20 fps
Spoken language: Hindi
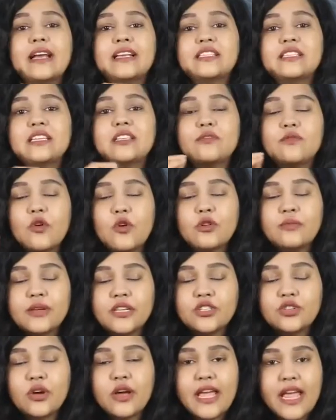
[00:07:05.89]
नेक्स्ट इस फ़ोन
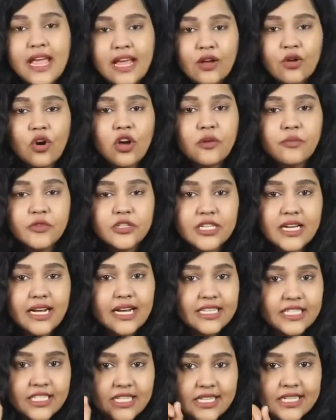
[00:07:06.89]
में जो एक और मुझे
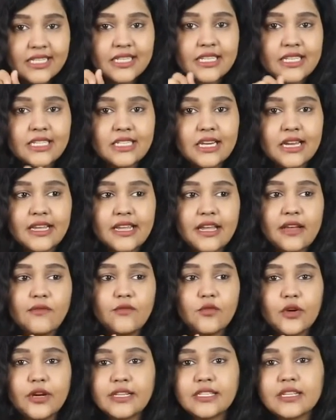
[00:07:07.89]
अच्छी चीज़ लगी है
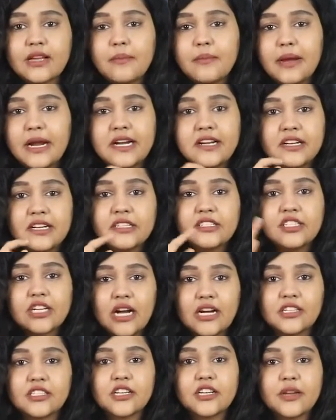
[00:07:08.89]
वो है इसका बैटरी एंड
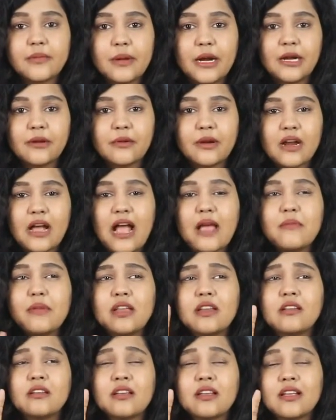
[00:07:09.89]
चार्जिंग डिपार्टमेंट आई
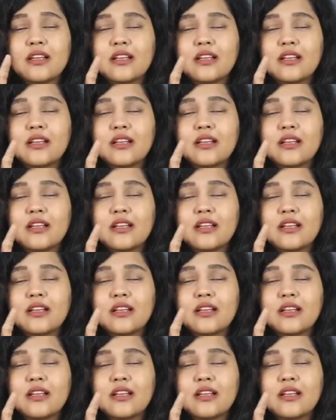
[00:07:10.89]
मीन